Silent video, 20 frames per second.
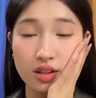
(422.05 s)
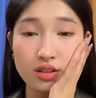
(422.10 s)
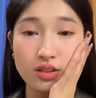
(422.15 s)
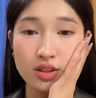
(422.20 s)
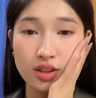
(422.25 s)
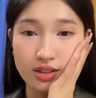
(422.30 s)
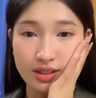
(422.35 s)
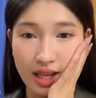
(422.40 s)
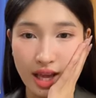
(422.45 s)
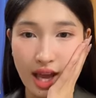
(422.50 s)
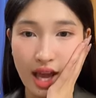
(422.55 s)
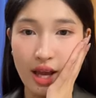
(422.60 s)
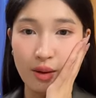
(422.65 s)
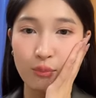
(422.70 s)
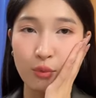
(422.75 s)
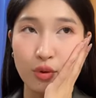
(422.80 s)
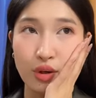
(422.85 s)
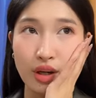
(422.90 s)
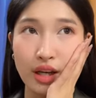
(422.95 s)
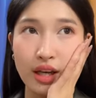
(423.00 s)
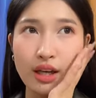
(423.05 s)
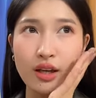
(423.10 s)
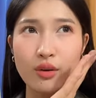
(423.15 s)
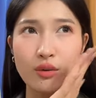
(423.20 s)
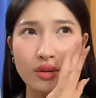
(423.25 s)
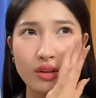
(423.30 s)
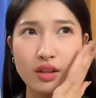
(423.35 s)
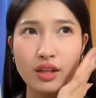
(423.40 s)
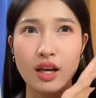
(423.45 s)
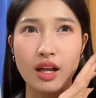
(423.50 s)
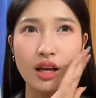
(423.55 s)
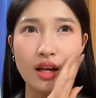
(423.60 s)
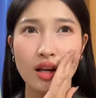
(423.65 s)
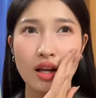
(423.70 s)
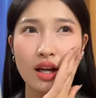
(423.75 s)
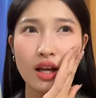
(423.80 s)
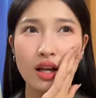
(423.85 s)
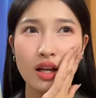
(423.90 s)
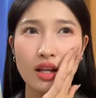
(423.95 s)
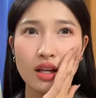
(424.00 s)
dưỡng cho da một cái kiểu như là
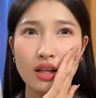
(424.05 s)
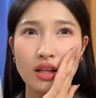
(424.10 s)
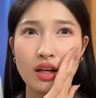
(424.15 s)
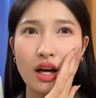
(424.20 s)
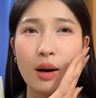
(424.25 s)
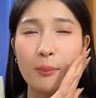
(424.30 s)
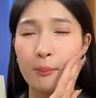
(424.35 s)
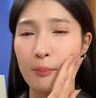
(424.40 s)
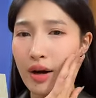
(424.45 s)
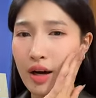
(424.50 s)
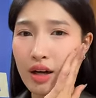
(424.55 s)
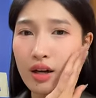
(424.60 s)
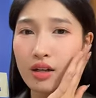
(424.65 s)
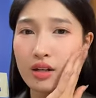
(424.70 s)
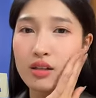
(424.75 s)
ẩm